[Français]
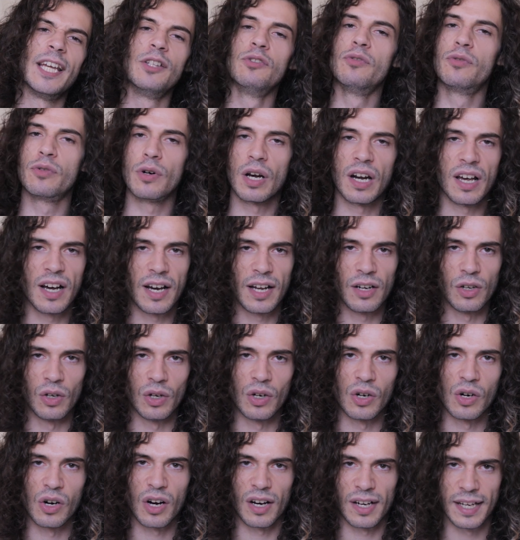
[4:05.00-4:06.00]
et nous voilà
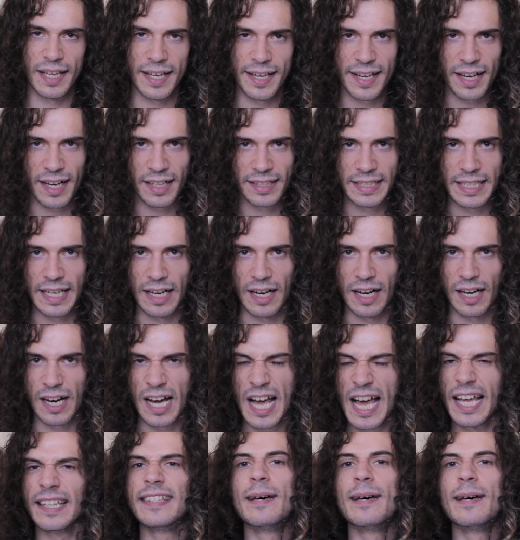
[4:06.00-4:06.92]
alors, l'air hagard,